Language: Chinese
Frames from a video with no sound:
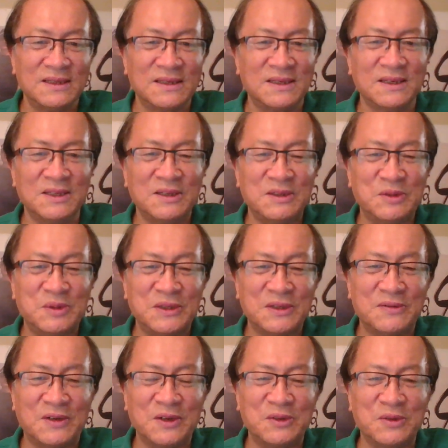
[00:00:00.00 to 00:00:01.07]
可能有
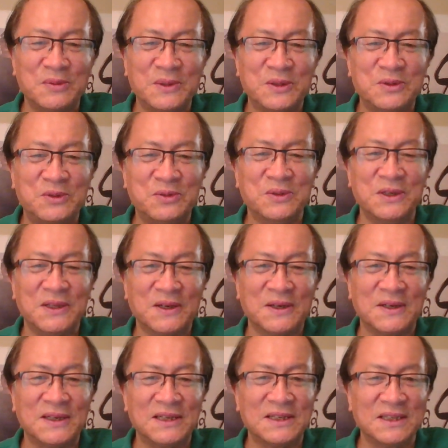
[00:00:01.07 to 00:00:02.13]
些网友没有注意
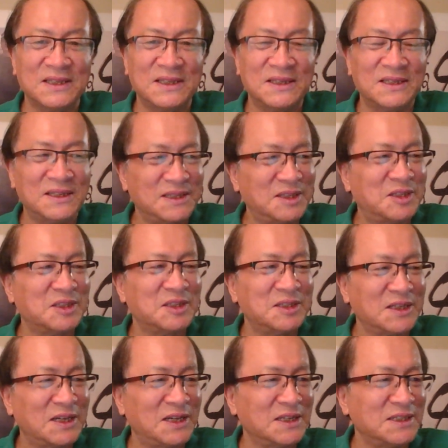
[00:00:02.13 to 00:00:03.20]
到吧？你仔
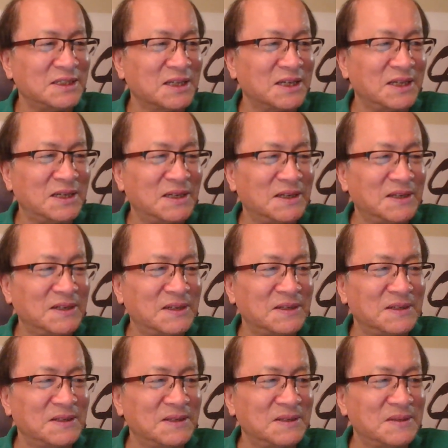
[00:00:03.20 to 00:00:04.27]
细看一下，
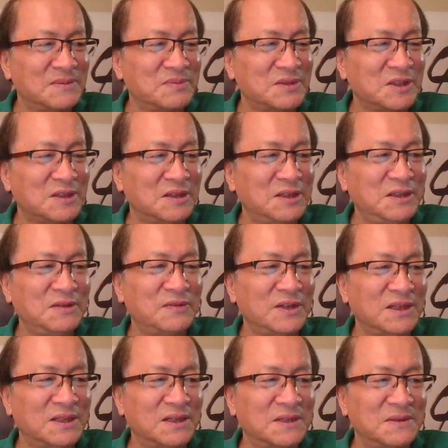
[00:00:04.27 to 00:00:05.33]
这个李
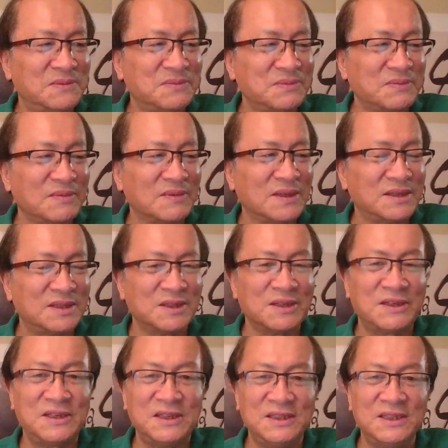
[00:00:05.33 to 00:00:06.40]
伟呢，这
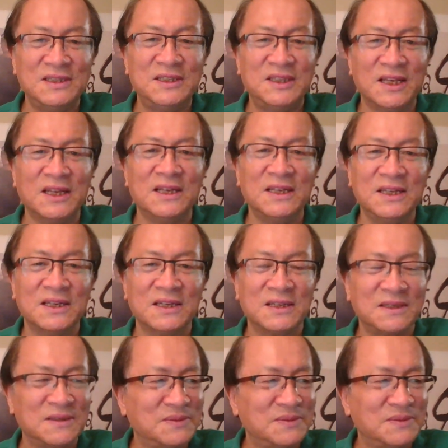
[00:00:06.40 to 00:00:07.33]
个个人简历啊，